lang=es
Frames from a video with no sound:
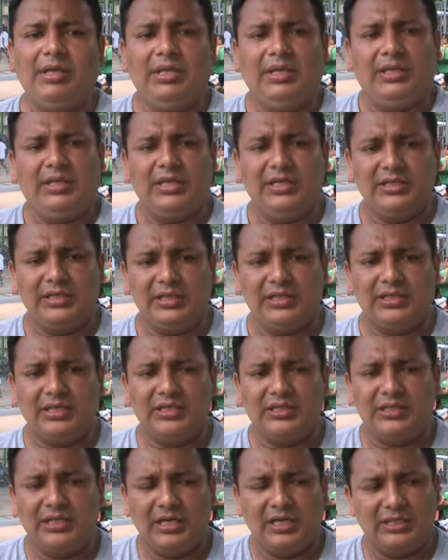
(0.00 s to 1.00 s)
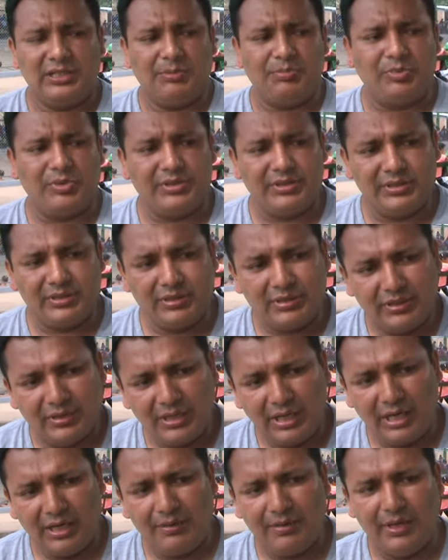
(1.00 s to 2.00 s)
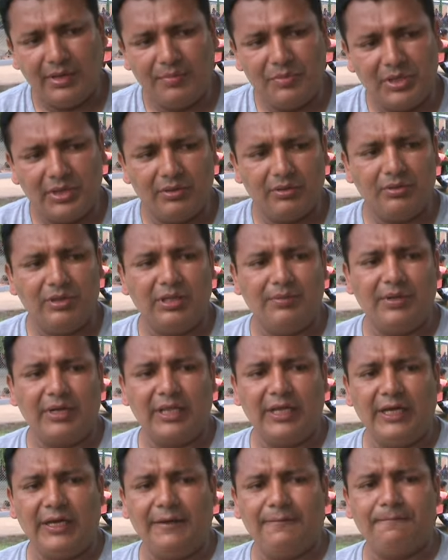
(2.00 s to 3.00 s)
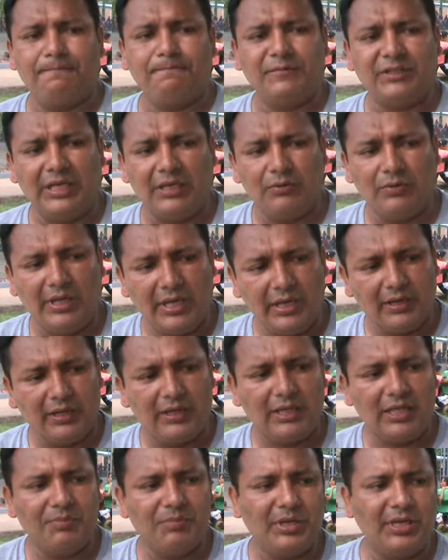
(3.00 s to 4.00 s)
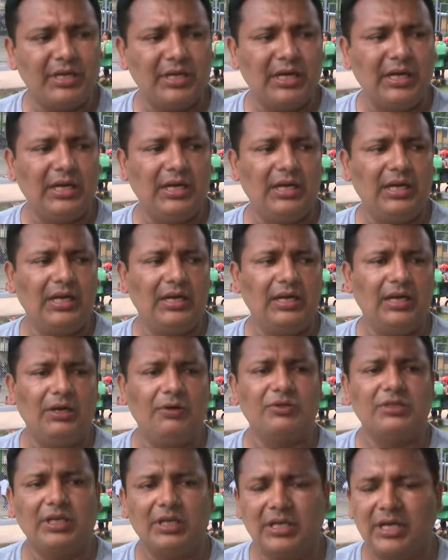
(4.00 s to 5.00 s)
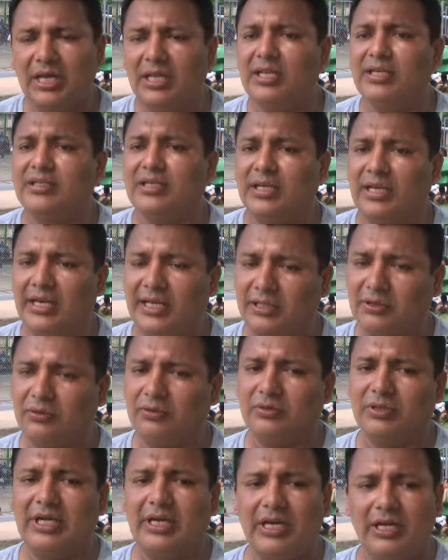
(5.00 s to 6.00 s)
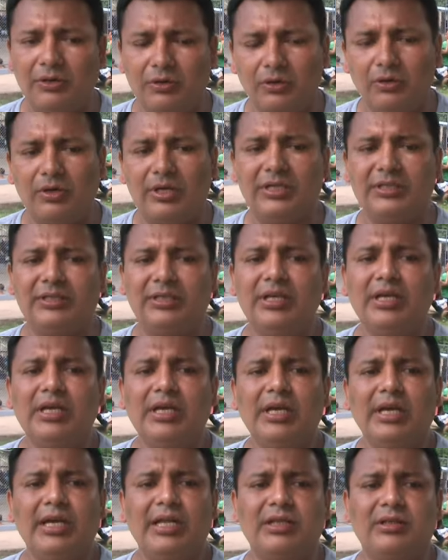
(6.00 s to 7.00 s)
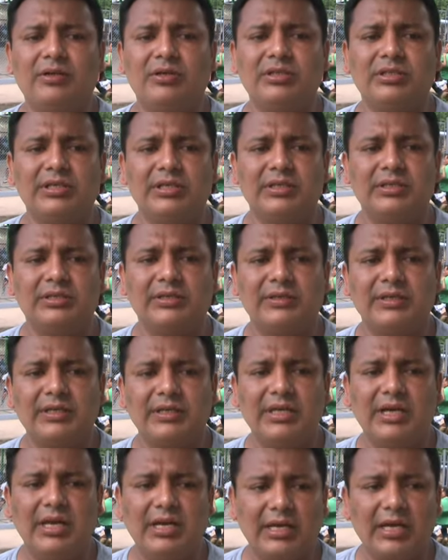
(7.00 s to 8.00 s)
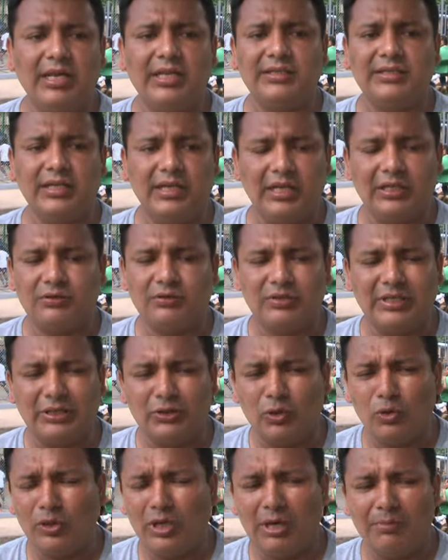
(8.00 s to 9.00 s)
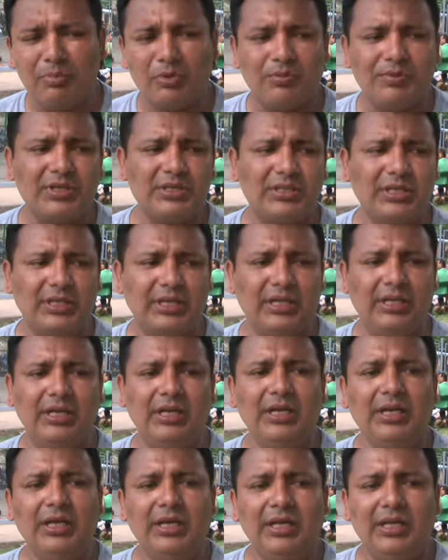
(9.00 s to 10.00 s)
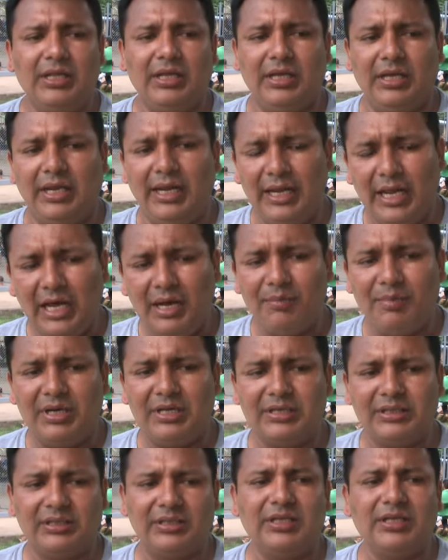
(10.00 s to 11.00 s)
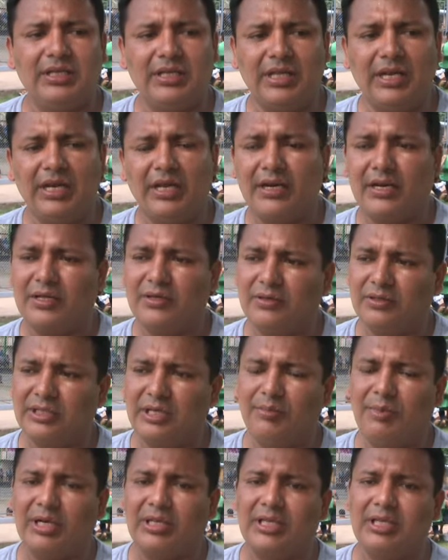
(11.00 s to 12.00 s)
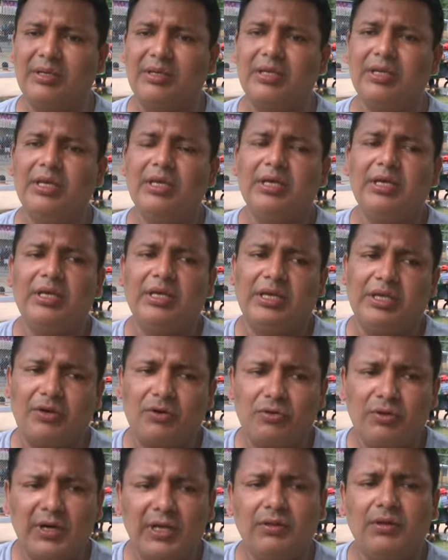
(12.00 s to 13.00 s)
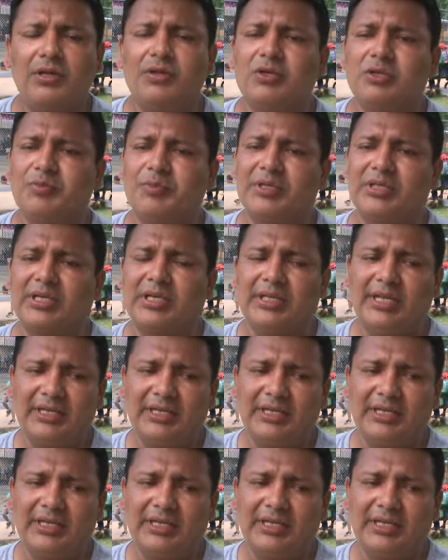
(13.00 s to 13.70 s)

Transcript: Desde esta instancia, pues, eh, amigo, de verdad, saludarles también a, los alcaldes electos, ganadores, entonces, y alcaldes electos de toda la provincia de Lamas y de la región San Martín, y rogando a Dios, pues, que la